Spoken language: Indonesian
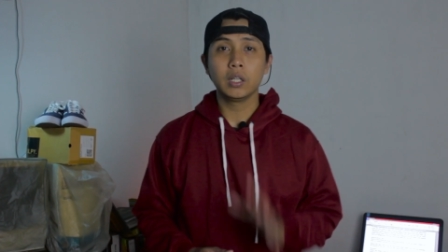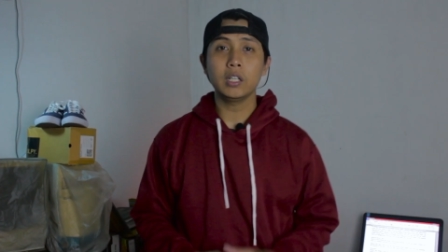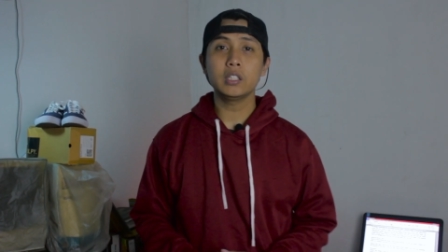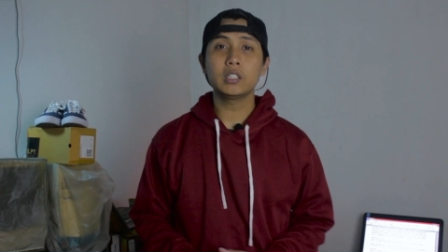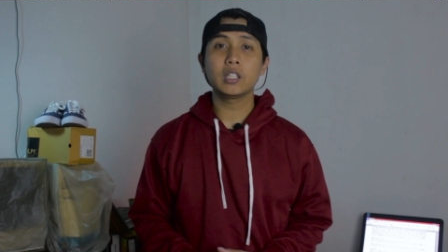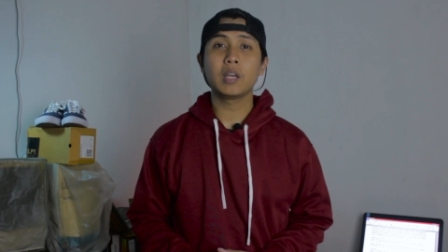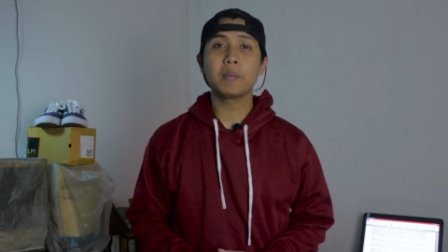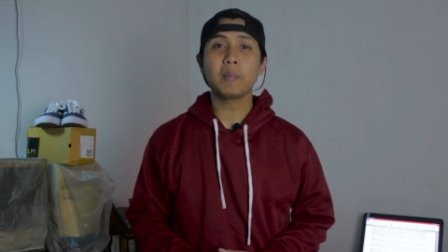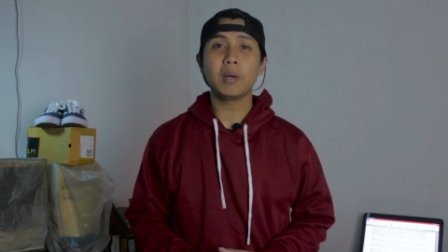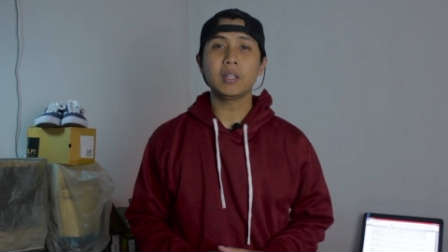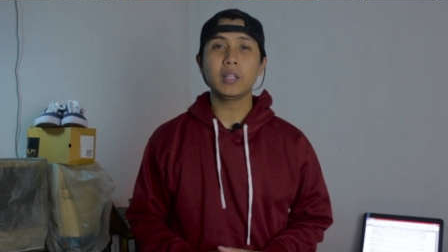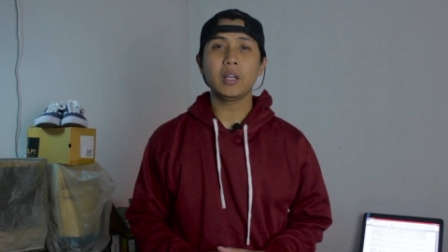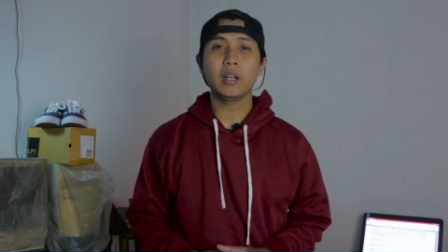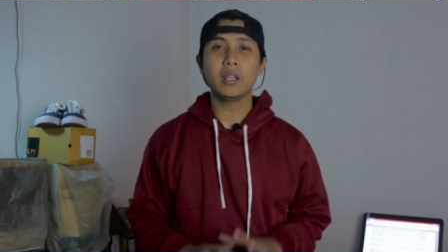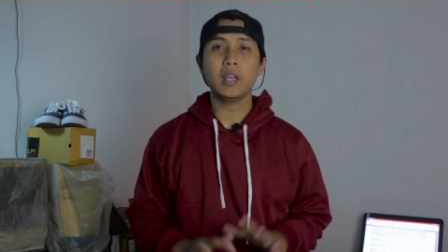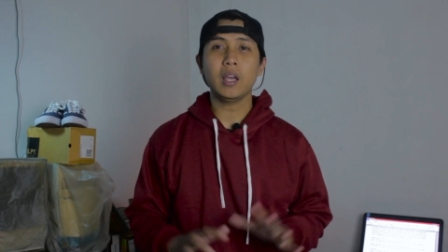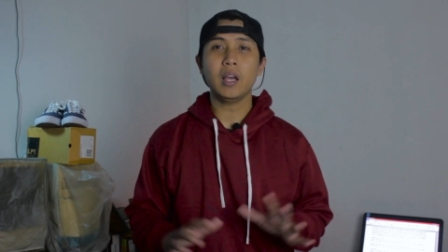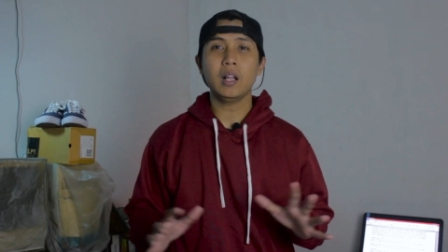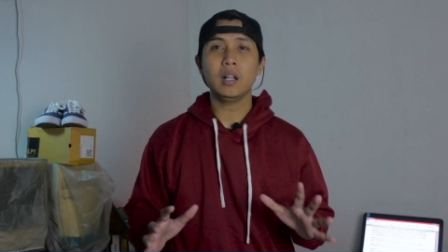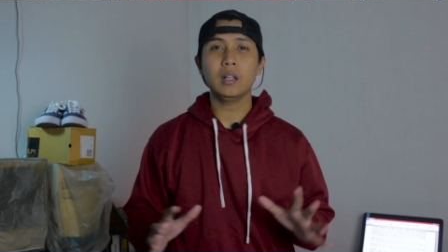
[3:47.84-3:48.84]
Dari segi
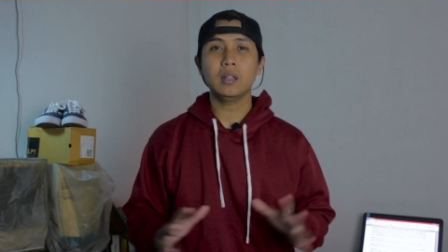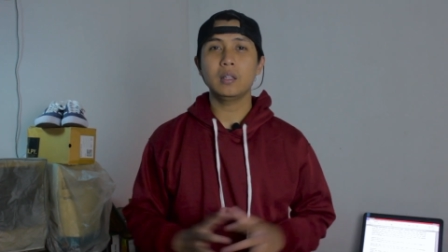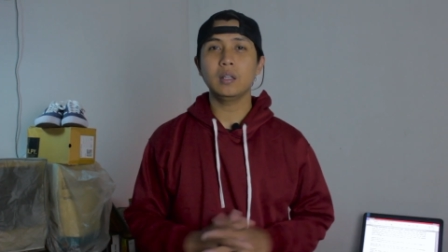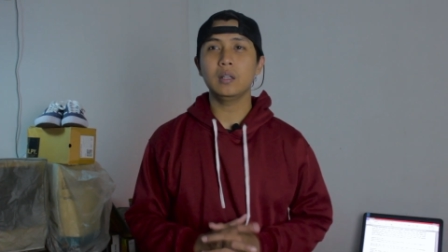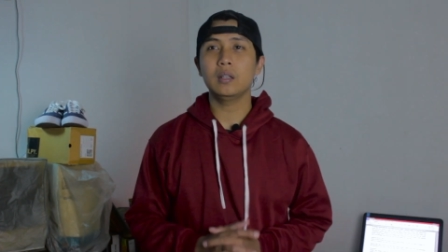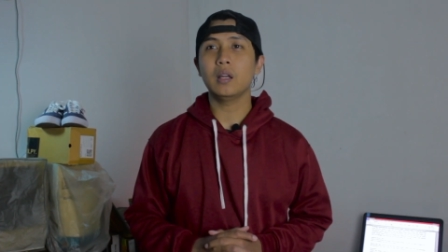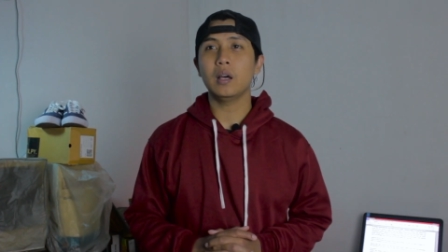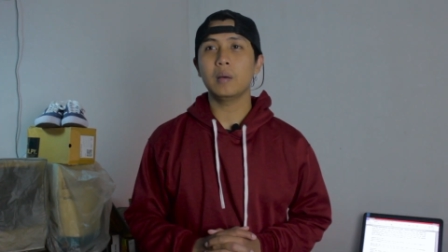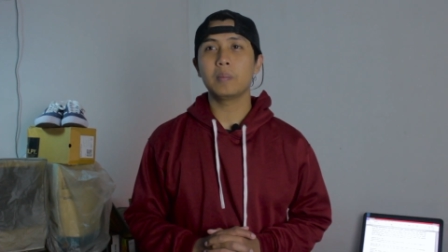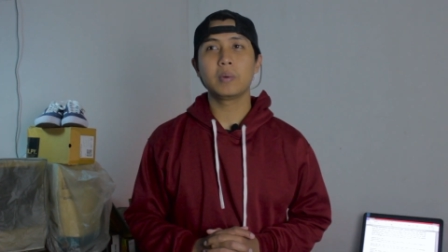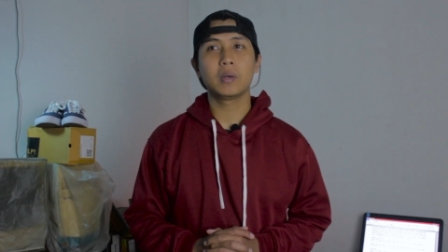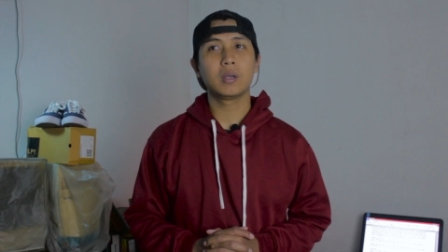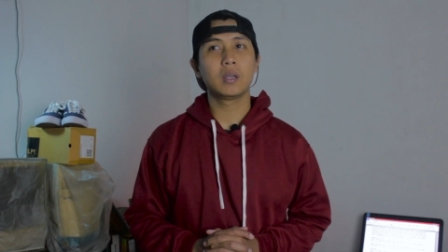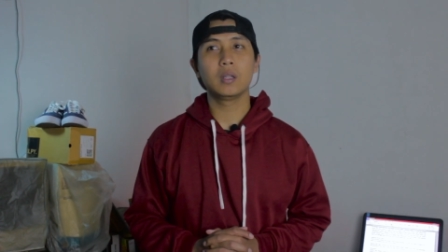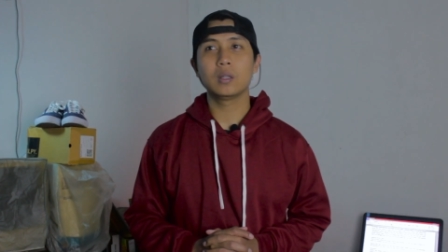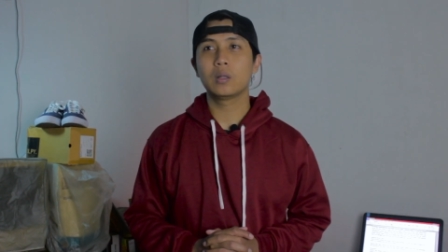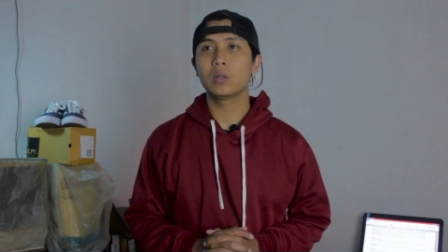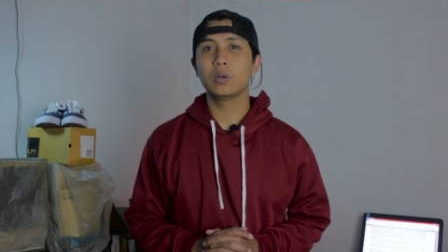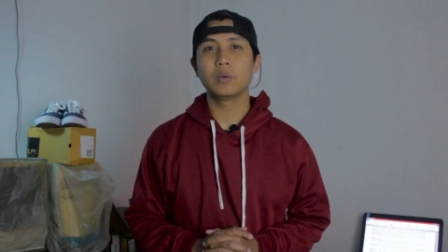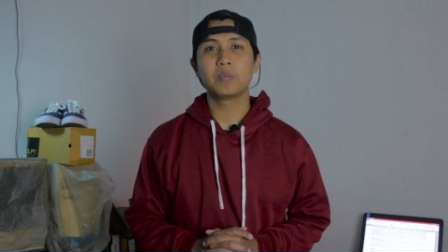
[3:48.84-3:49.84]
material tidak
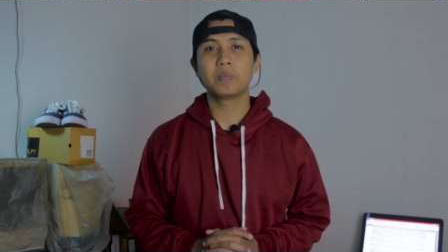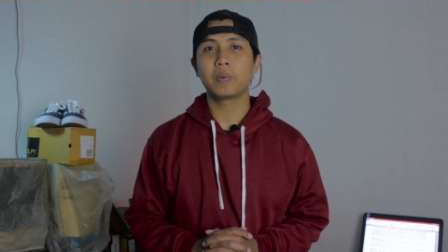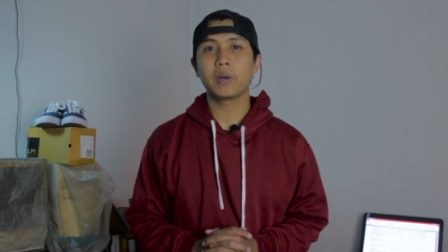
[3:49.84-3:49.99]
begitu